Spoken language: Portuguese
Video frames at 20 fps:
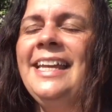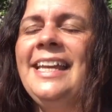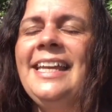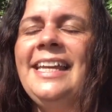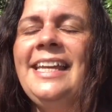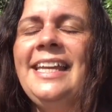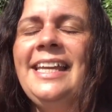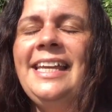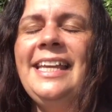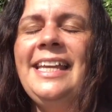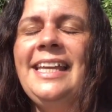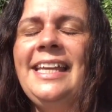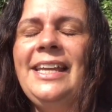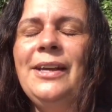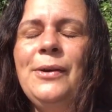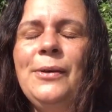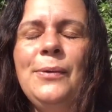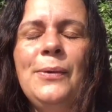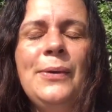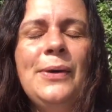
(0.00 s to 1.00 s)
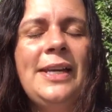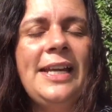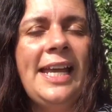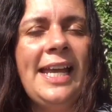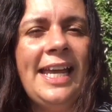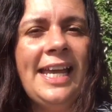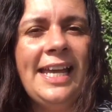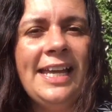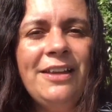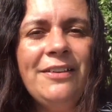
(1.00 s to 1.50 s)
E eu
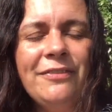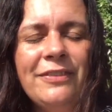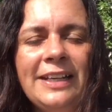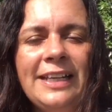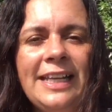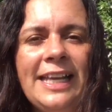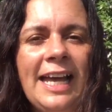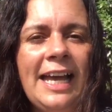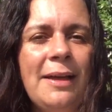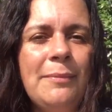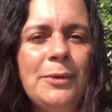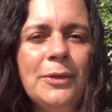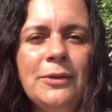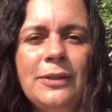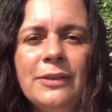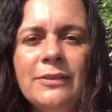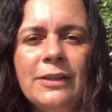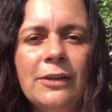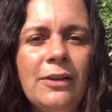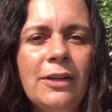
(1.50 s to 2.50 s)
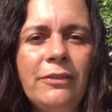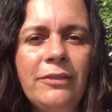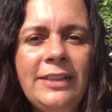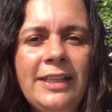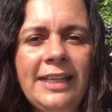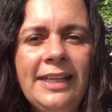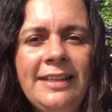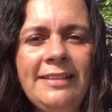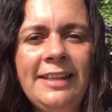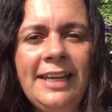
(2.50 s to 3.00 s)
orei e falei, ah, meu Deus, agora eu vou ter
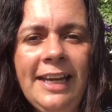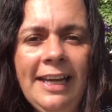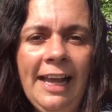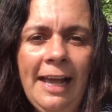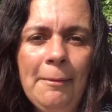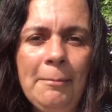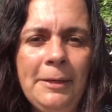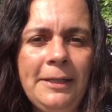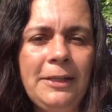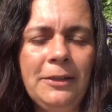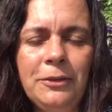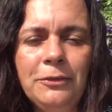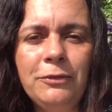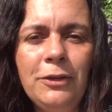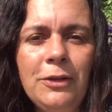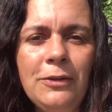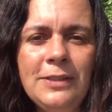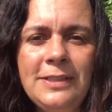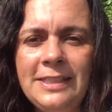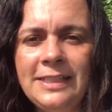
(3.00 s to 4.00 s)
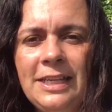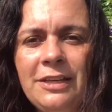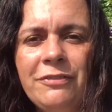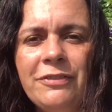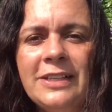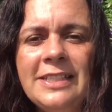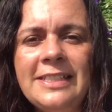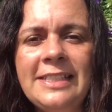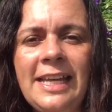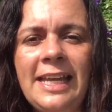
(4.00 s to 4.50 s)
que entregar, porque eu não vou conseguir
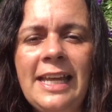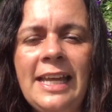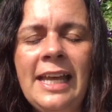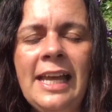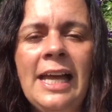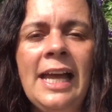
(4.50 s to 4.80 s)
fazer.